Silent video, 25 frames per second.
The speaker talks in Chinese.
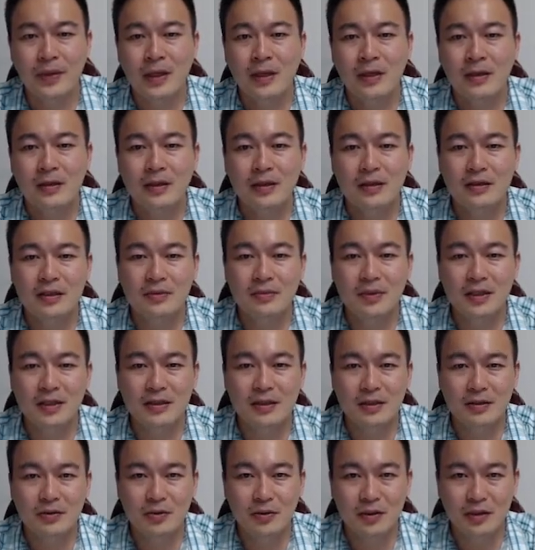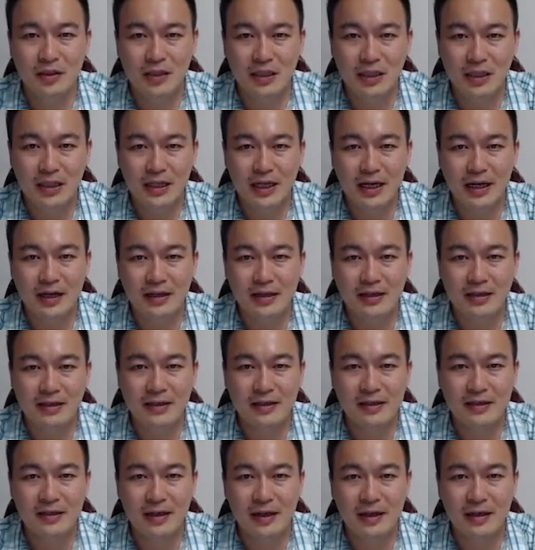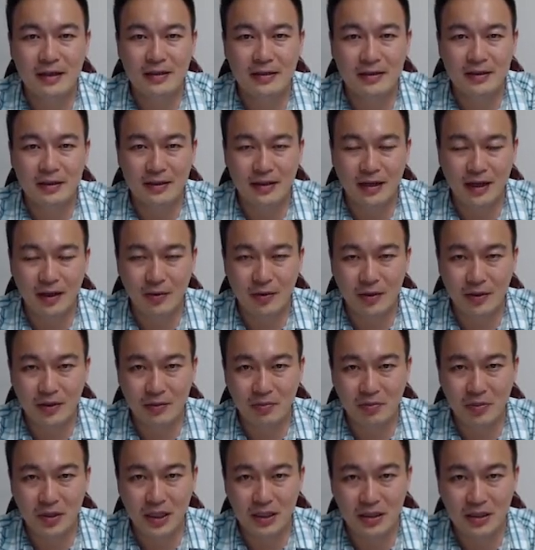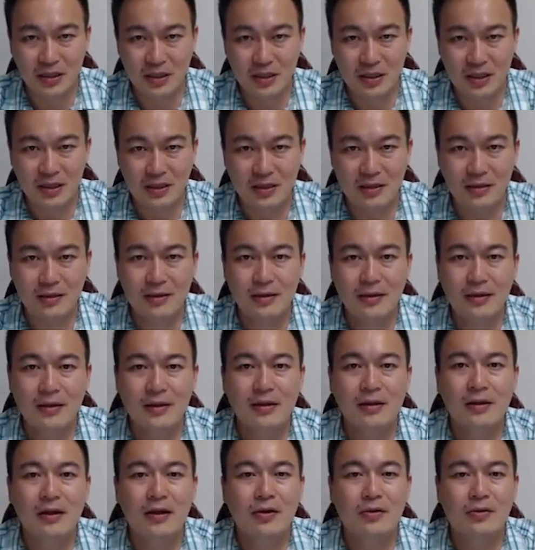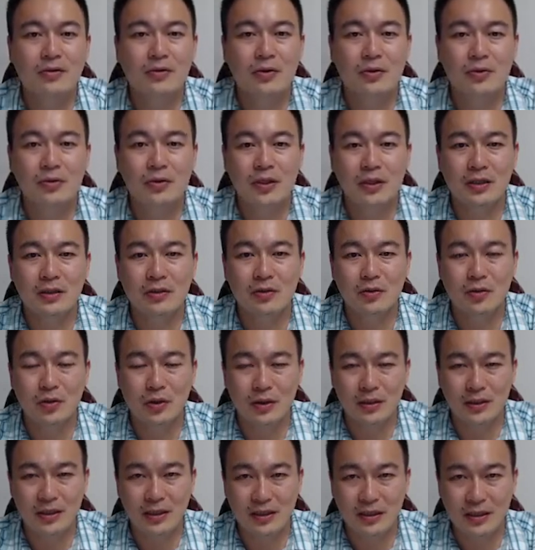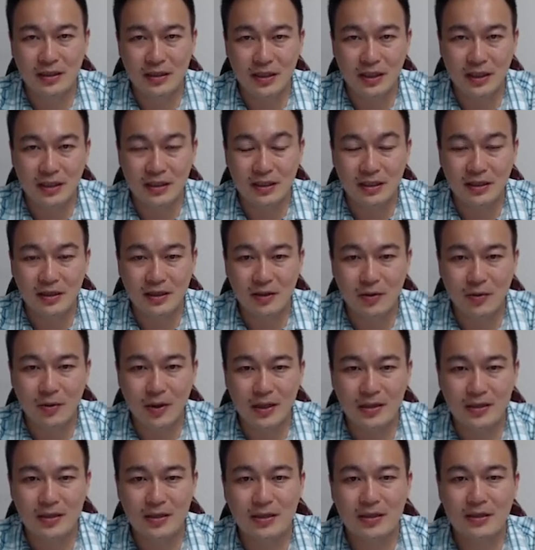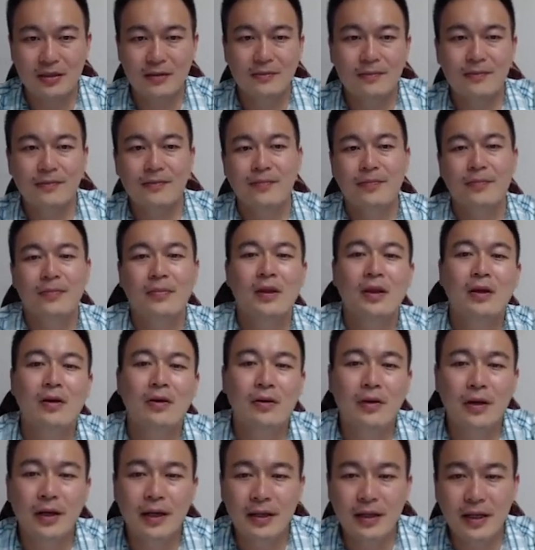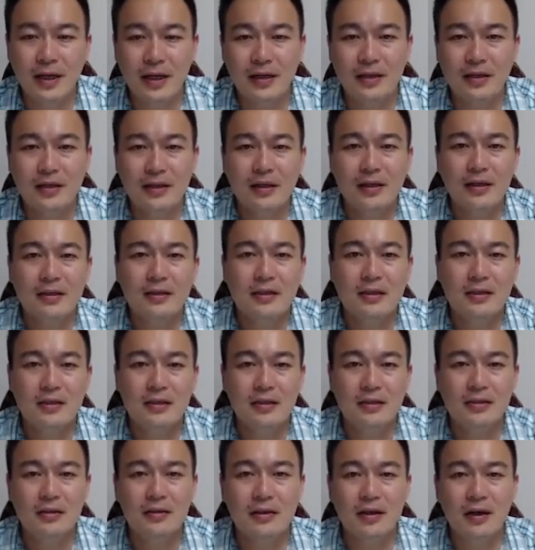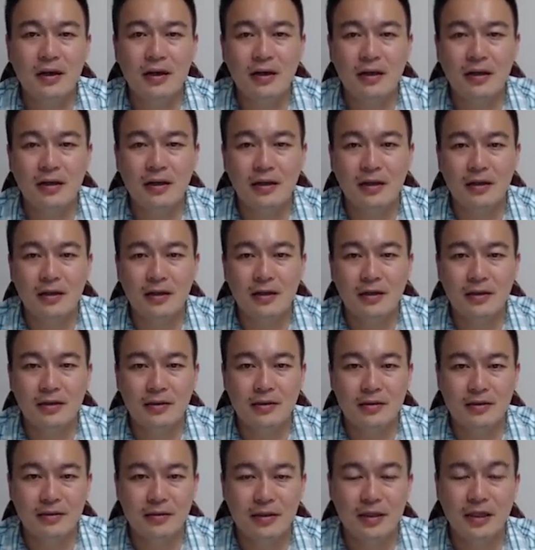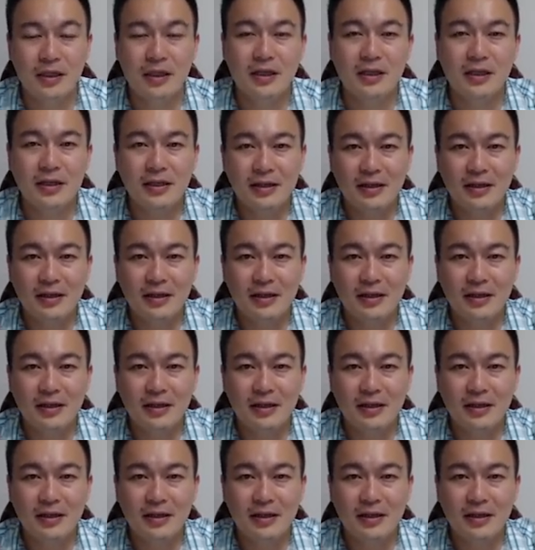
那基本上就是力量跟呃这个弹簧的变形，好中间存着一个线性的关系。OK，那其实呃一根